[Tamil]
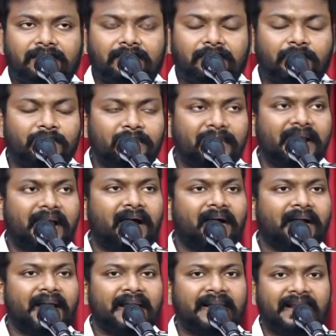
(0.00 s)

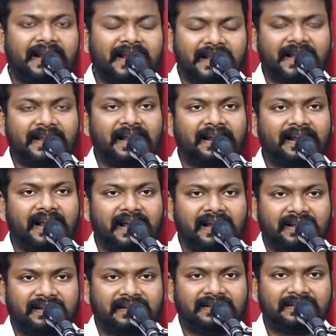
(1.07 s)
உண்மையான நிலையை அல்ல
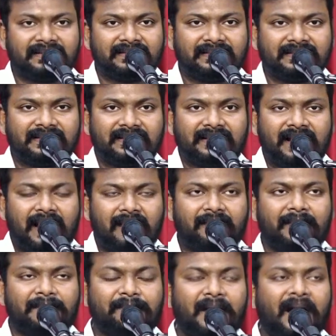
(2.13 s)

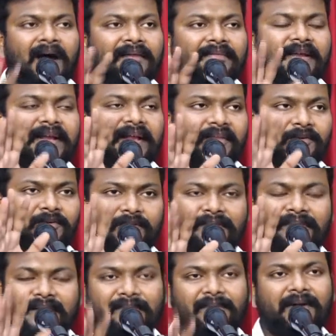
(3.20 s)
அவங்க பார்வைக்கு அது
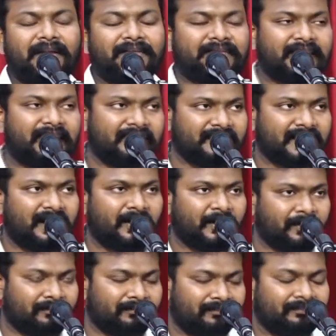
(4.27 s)
உண்மை போல
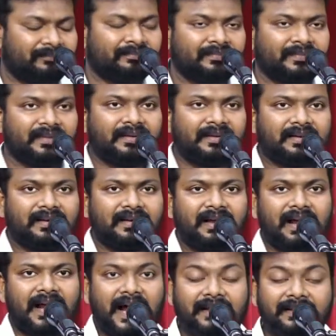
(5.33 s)
தெரிந்தாலும்
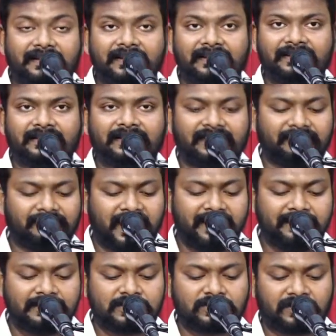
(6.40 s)
அது
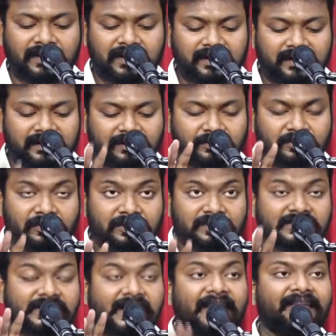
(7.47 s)
பைபிள் சொல்லுகிறது
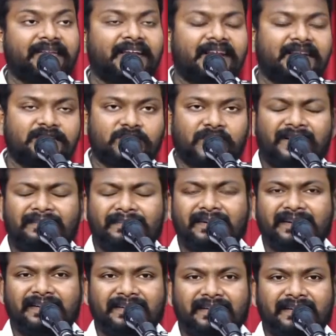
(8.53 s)
துர்ச்செய்தி என்று
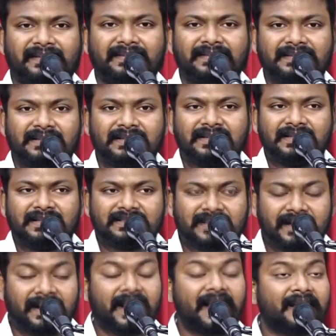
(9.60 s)
சொல்லப்பட்டிருக்கிறது
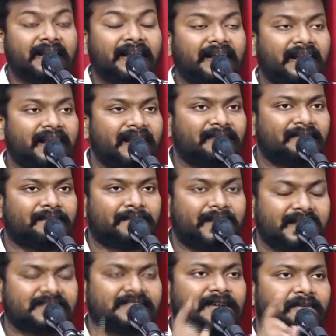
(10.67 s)
சில நேரங்களில் நம்ம பேசுகிற